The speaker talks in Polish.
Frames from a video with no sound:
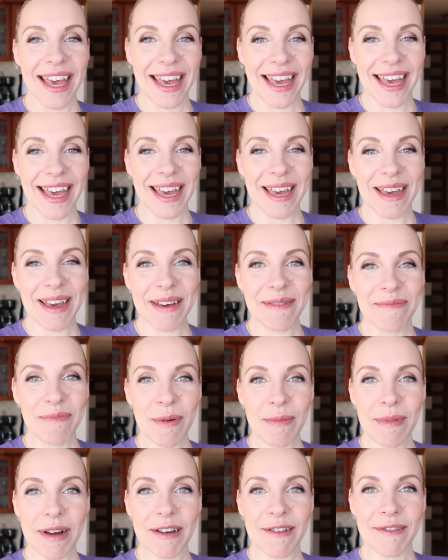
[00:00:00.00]
E,
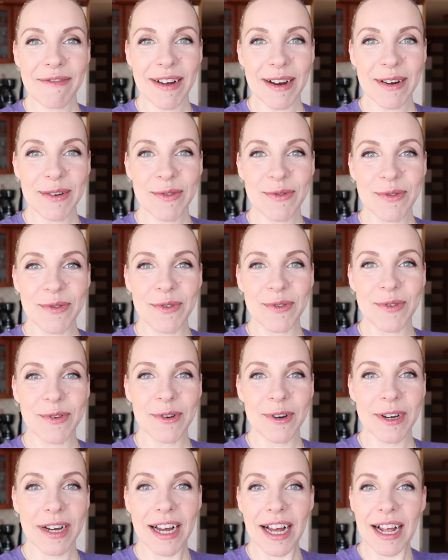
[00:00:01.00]
po
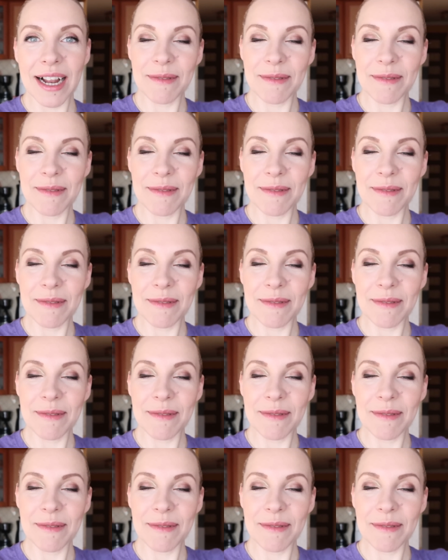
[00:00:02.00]
malowanku